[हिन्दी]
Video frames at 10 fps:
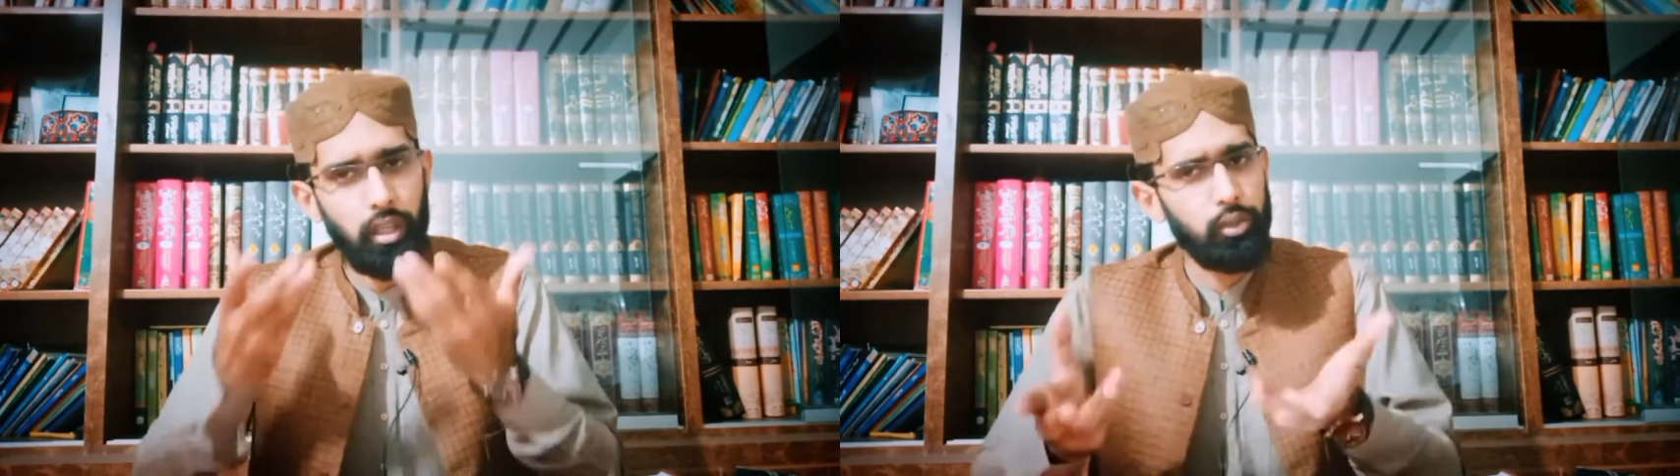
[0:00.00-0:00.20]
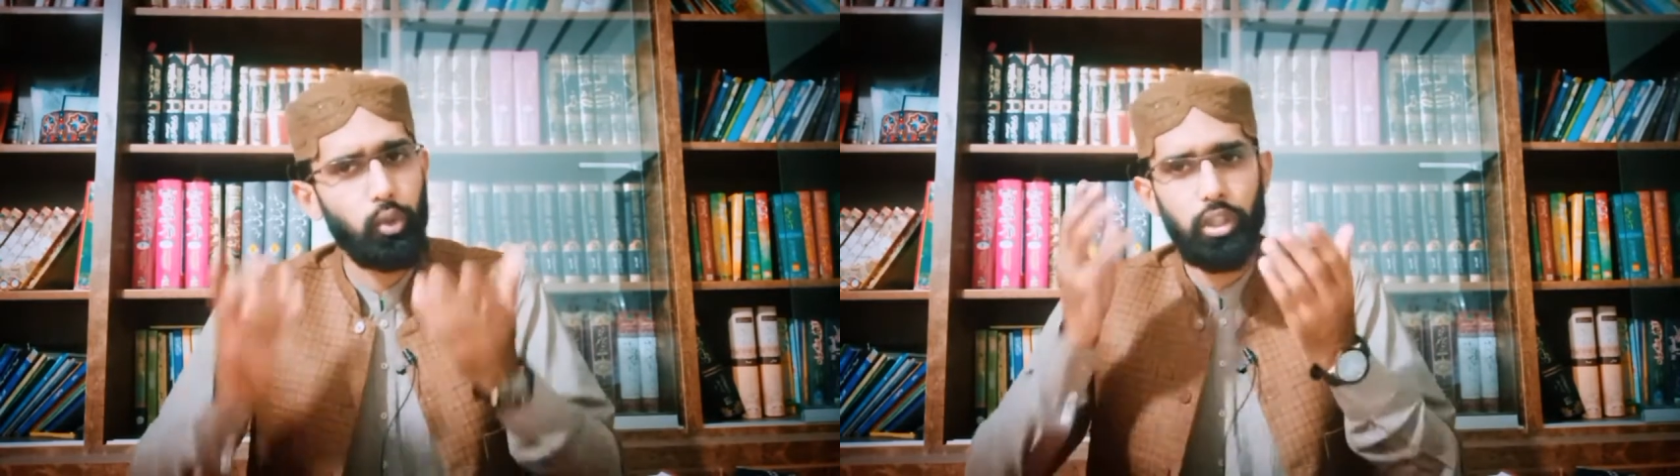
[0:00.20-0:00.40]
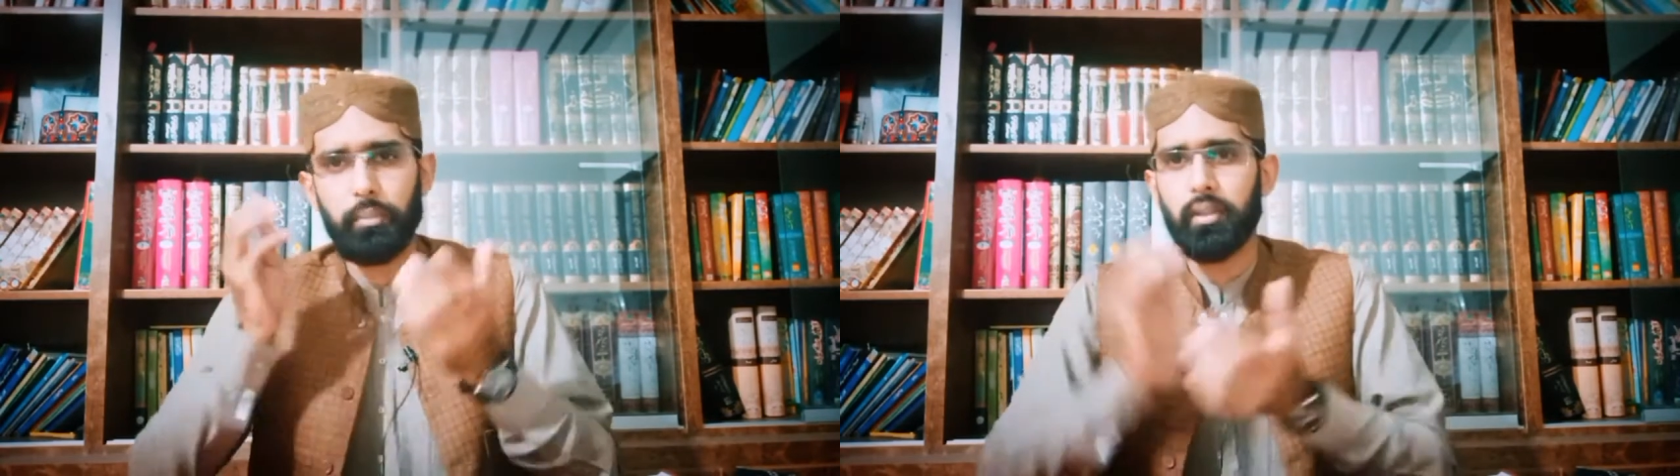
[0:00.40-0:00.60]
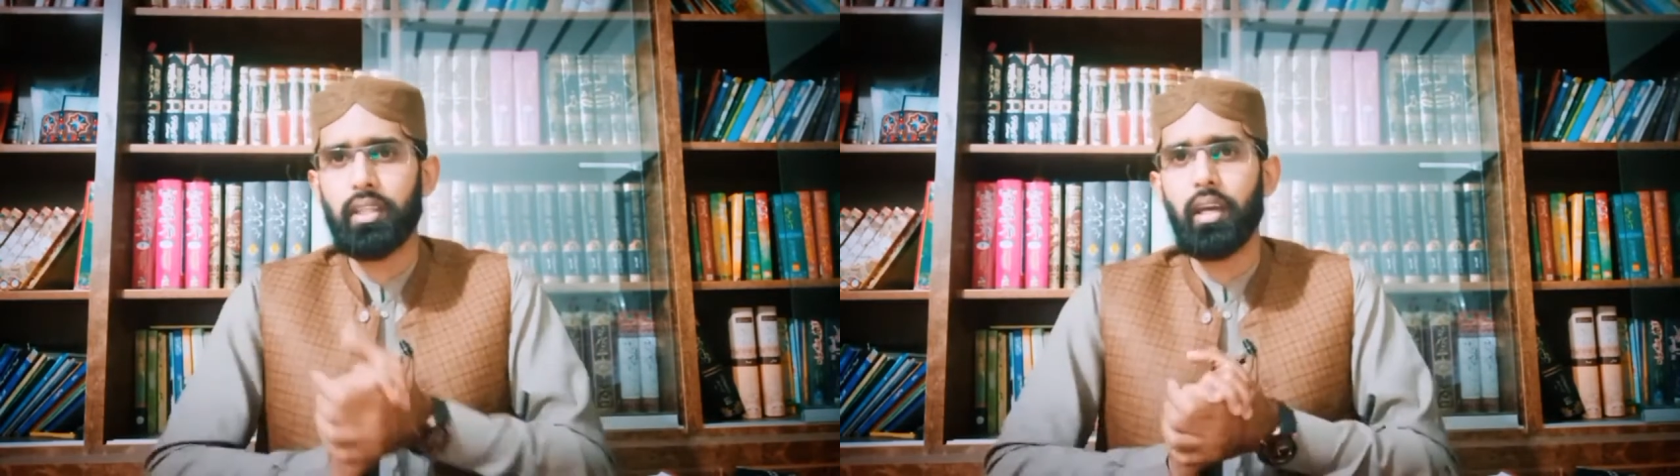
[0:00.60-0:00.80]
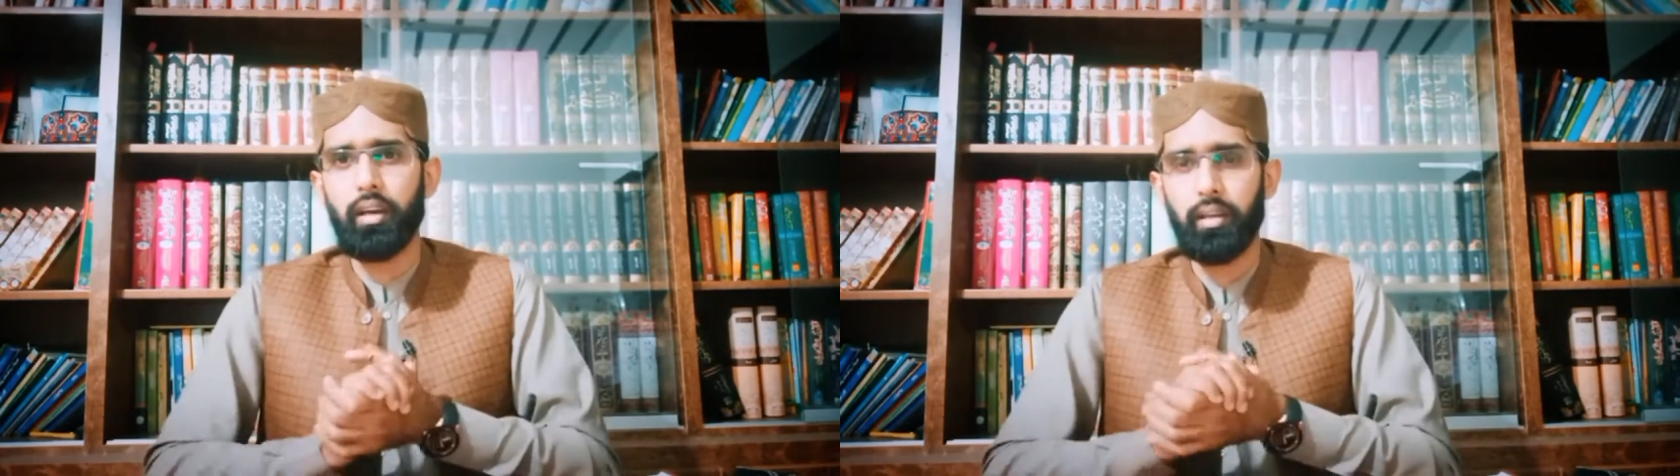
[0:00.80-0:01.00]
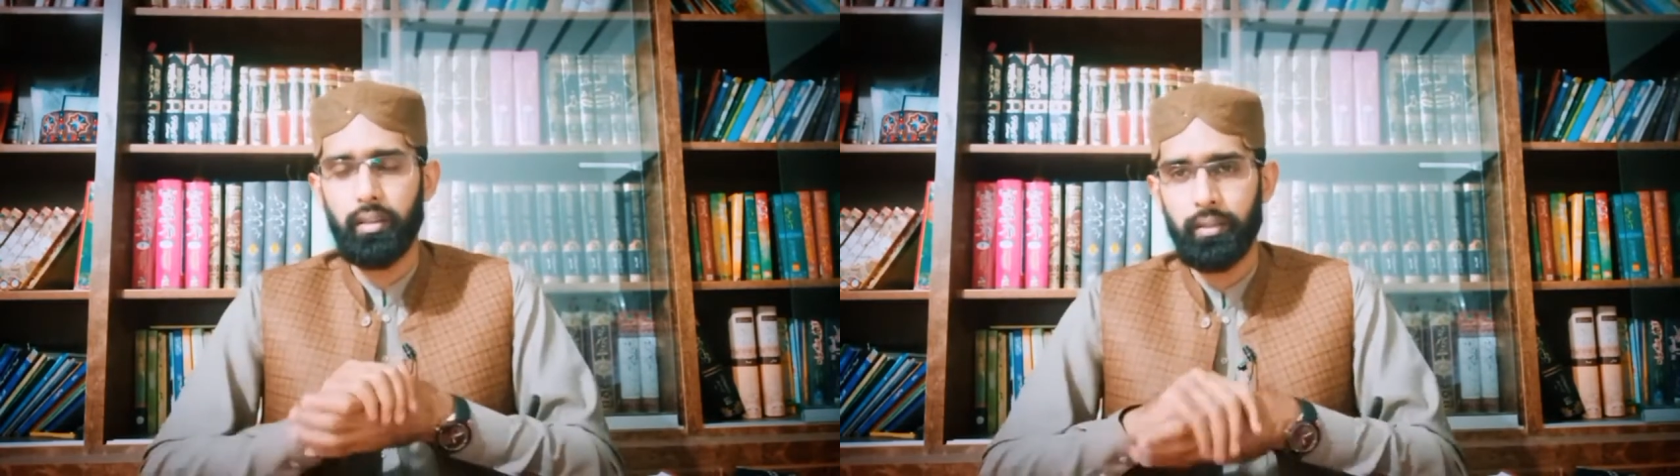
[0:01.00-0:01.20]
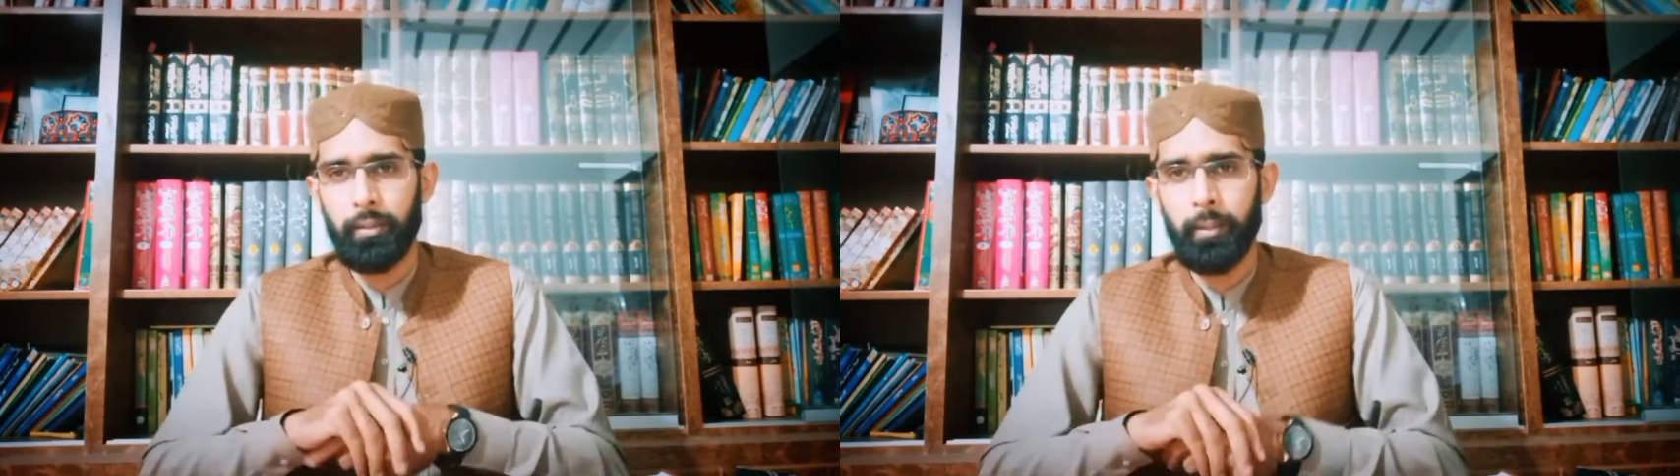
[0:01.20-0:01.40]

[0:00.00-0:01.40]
कदर कीमत क्या है